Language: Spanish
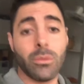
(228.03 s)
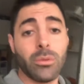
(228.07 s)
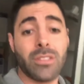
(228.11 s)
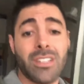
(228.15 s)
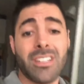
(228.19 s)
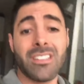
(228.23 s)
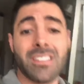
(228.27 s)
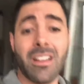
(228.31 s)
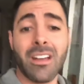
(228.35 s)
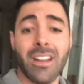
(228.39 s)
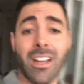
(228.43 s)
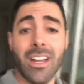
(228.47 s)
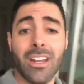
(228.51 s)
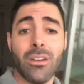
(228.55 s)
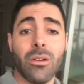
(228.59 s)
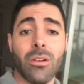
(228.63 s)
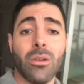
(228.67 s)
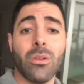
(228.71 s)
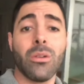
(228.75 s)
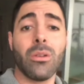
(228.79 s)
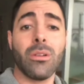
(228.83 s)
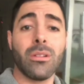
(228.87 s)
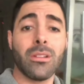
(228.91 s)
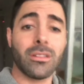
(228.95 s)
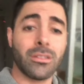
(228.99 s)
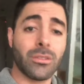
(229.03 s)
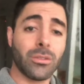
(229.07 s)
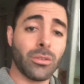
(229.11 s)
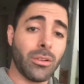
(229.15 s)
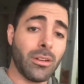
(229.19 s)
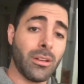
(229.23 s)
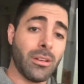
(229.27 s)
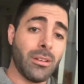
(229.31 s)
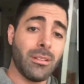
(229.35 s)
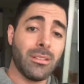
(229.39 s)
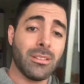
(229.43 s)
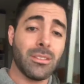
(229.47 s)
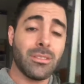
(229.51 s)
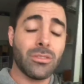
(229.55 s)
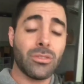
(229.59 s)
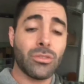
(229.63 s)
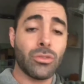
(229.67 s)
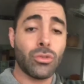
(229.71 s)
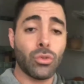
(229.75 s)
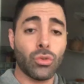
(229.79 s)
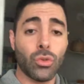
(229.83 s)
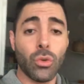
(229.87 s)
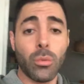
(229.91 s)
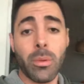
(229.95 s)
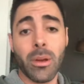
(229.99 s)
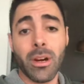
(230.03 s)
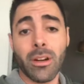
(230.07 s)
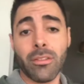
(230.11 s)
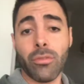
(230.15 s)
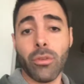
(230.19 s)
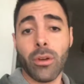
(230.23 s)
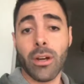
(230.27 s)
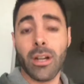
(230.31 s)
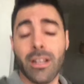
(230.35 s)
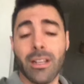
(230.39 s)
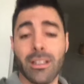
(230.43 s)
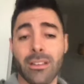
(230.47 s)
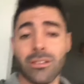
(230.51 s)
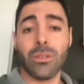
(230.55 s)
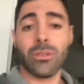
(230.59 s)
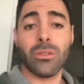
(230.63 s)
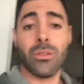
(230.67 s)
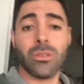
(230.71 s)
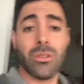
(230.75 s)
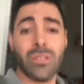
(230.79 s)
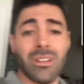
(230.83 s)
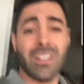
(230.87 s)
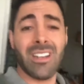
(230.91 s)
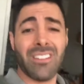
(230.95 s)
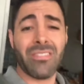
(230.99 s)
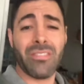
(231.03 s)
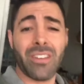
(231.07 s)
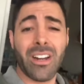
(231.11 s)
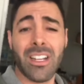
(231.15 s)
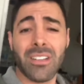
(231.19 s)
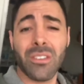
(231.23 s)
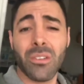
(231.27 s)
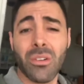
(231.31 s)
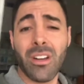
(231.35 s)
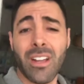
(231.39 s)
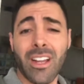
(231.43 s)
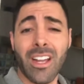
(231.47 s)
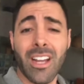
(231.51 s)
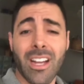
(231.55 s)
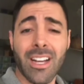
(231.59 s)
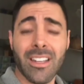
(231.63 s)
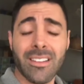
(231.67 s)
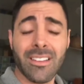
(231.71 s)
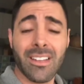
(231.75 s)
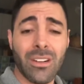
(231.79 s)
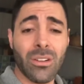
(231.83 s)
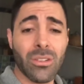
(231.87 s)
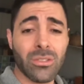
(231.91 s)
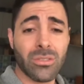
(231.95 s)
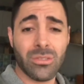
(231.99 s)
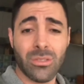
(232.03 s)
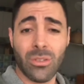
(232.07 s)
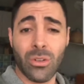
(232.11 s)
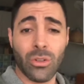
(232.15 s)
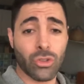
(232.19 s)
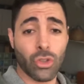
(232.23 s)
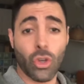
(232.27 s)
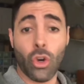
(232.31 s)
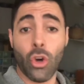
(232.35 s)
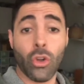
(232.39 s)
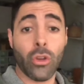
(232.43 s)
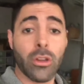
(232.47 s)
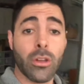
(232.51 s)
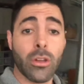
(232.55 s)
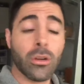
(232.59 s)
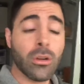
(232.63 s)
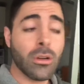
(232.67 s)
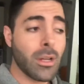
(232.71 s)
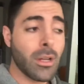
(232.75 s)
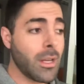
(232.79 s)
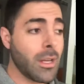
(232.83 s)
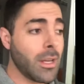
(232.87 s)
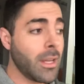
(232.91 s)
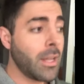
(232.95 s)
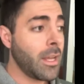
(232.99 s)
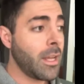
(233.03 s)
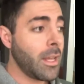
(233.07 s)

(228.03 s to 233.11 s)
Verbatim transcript: Ustedes saben que yo estoy súper afuera de todo, la farándula y escándalos, los odio,